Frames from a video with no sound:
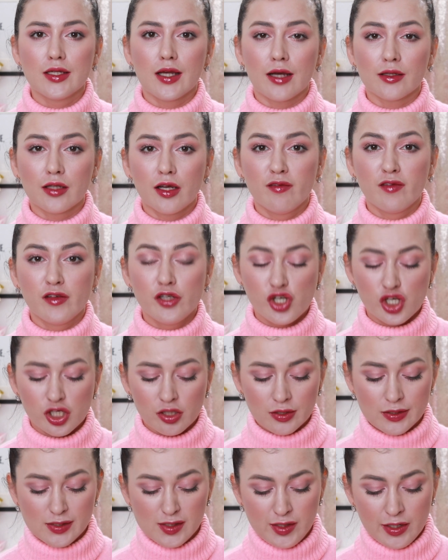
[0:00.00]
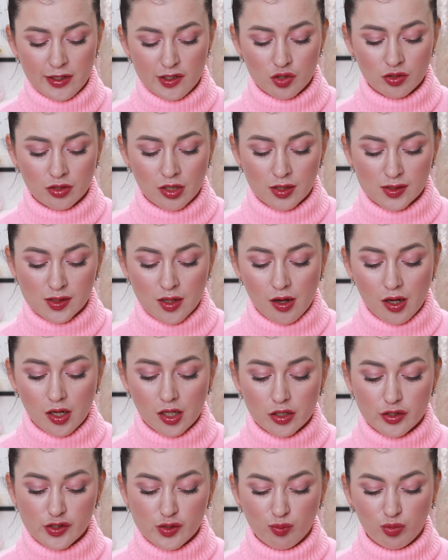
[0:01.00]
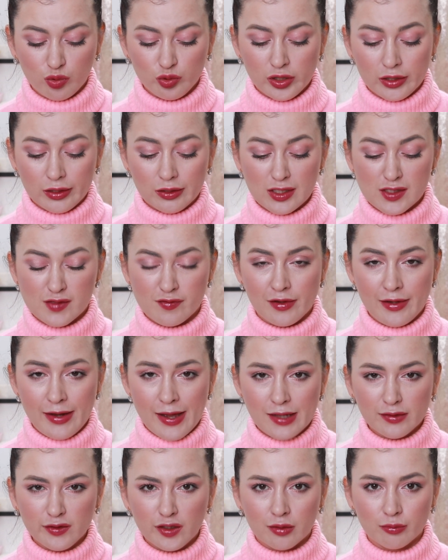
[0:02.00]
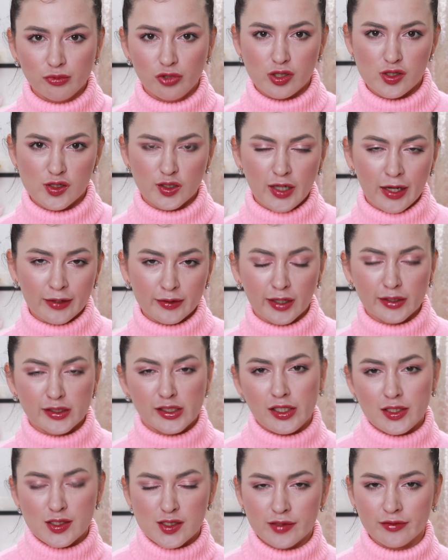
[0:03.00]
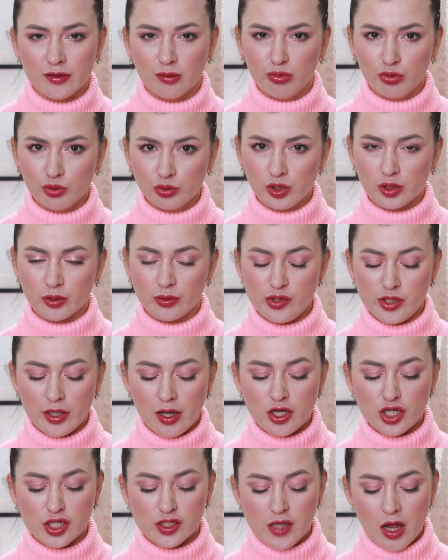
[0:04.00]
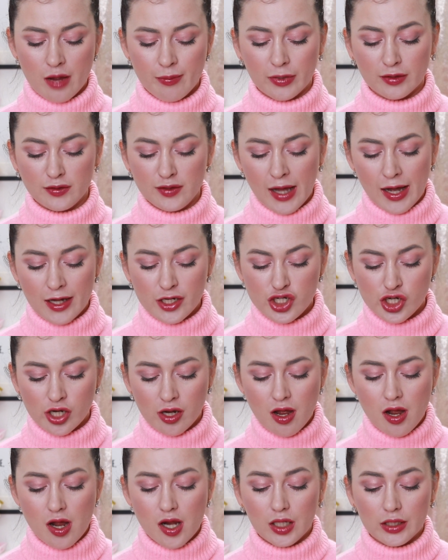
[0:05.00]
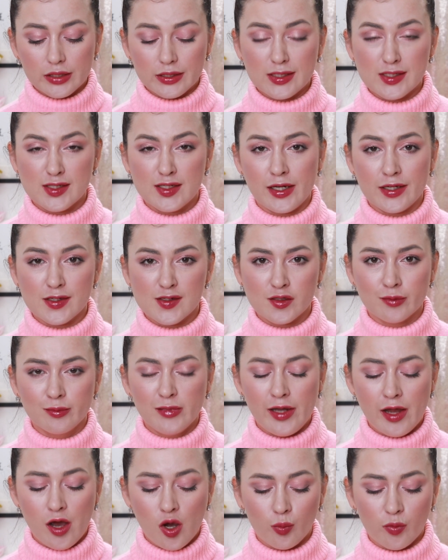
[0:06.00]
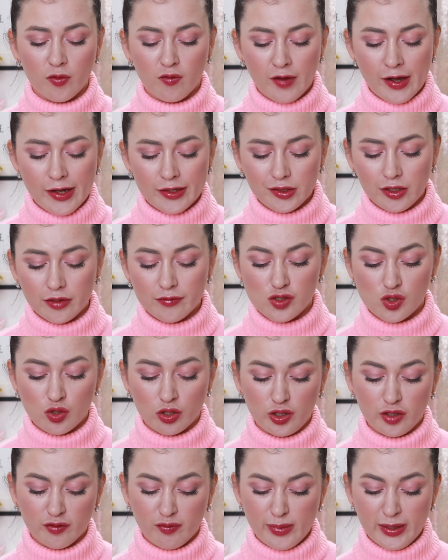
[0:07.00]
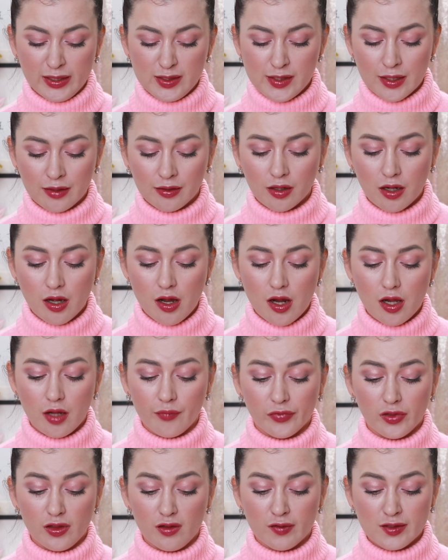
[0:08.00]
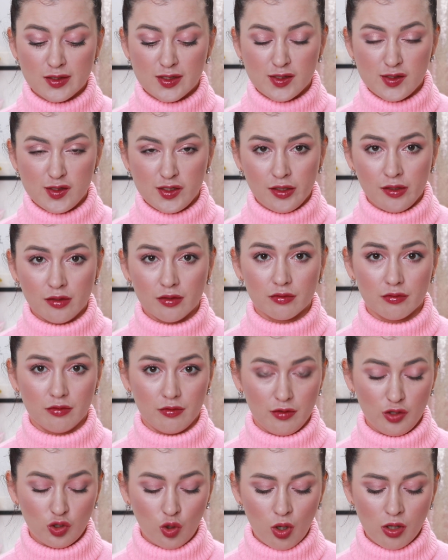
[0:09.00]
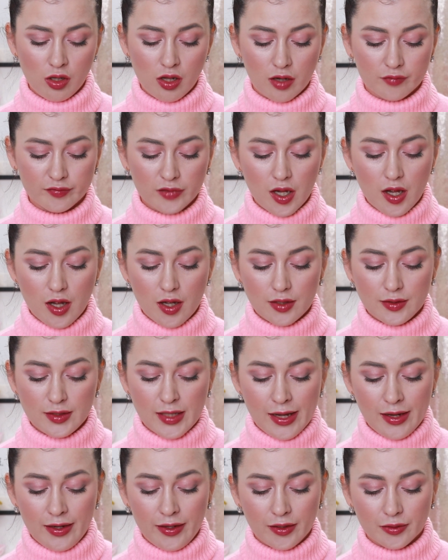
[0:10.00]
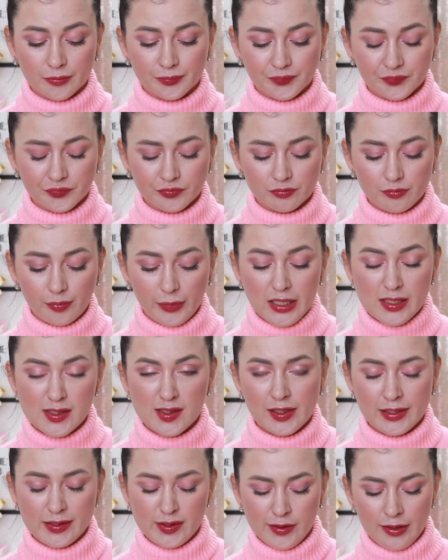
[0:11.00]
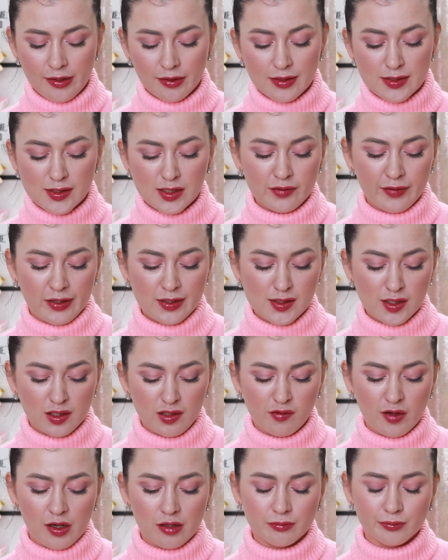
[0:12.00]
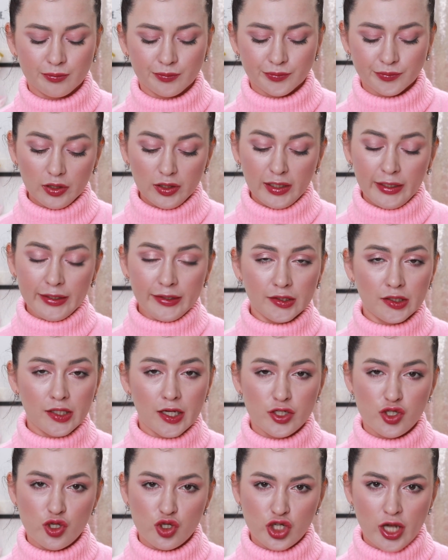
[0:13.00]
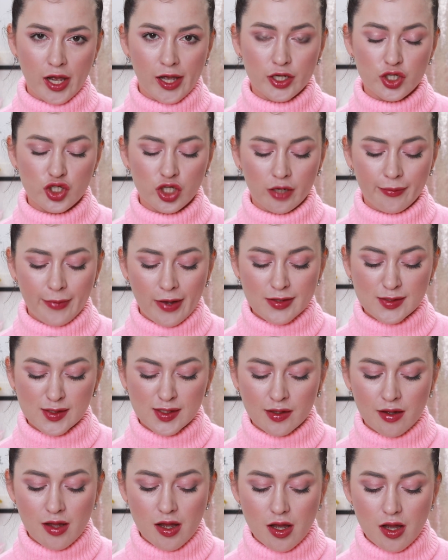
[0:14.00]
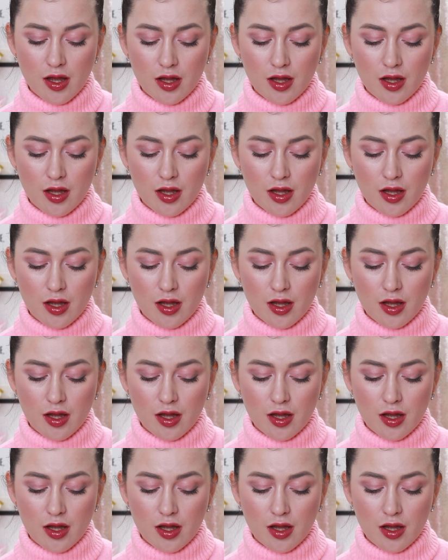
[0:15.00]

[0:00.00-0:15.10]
Она вышла здесь у нас с пудрой эксфолиатором, то есть такая как рисовая пудра у тех же самых Дача, средством для умывания, все это в пределах 20 долларов. Далее мисс для тела за 22, глиняная очищающая маска